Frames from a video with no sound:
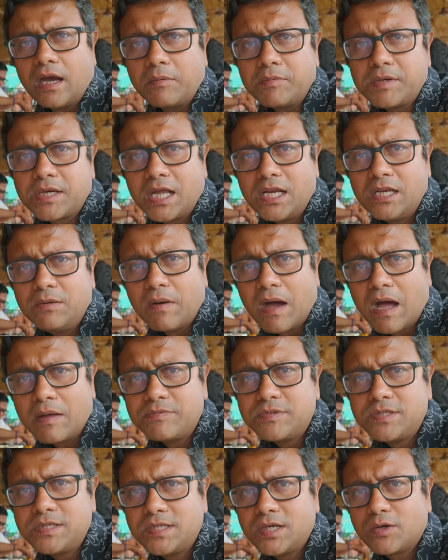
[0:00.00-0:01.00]
আমি খালি
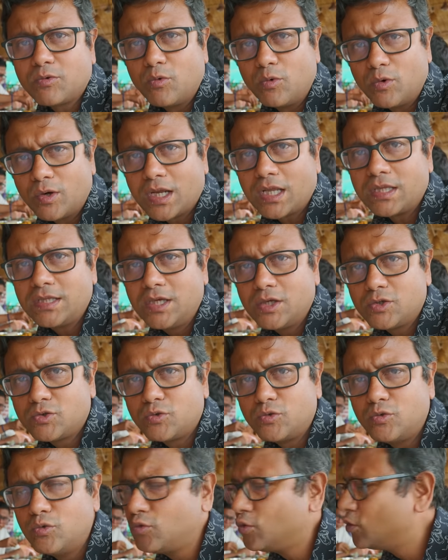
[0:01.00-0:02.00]
ভাবছি যে কোনটা দিয়ে
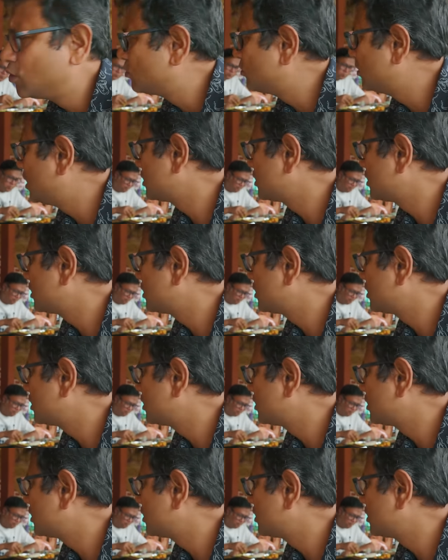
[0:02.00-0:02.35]
শুরু করব